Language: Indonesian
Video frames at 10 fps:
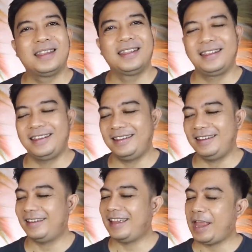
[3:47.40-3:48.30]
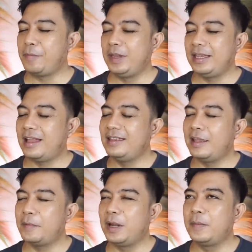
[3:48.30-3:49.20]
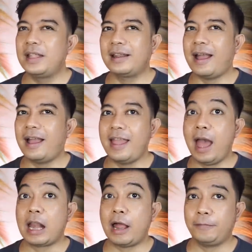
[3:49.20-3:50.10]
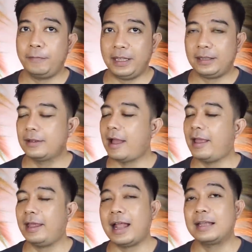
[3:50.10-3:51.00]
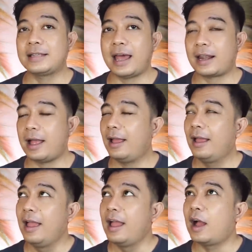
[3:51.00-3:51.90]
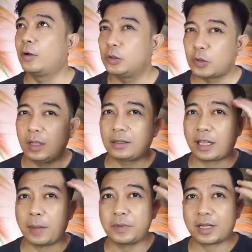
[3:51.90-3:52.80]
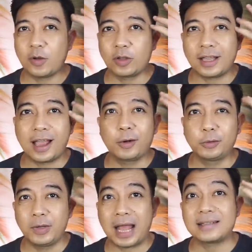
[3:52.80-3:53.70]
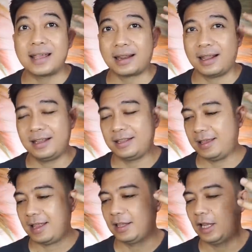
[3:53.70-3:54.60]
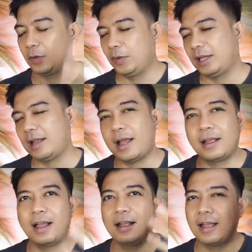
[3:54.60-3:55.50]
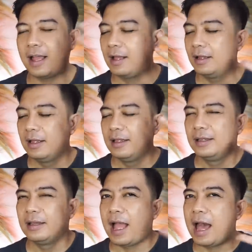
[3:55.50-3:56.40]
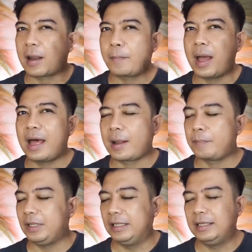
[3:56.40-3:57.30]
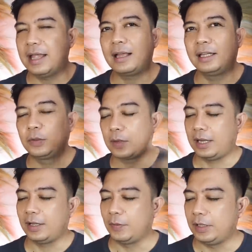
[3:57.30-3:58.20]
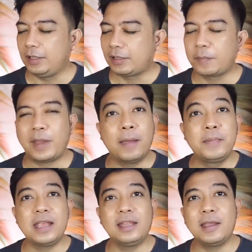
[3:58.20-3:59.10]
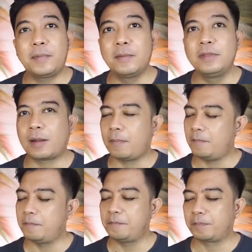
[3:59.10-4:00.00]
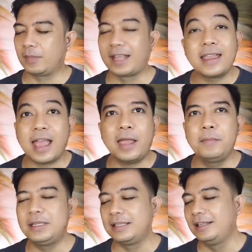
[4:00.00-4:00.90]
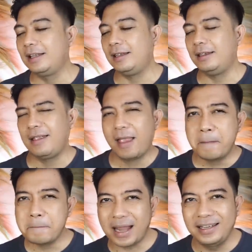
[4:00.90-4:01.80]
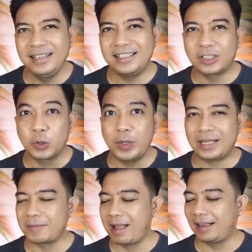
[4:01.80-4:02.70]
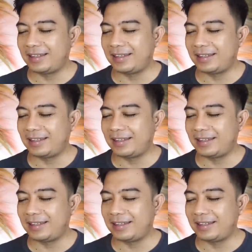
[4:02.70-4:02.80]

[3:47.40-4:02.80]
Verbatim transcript: ini Ebi nyanyinya bener-bener nggak kayak Arafik nggak kayak Nasar aku tuh soalnya tercapture di otak aku tuh Nasar kan Nasar nyanyi lagu ini kan agak-agak Arab Arab India gitu kan lagu ini tapi Ebi nyanyinya bener-bener gaya Ebi sendiri manis sweet banget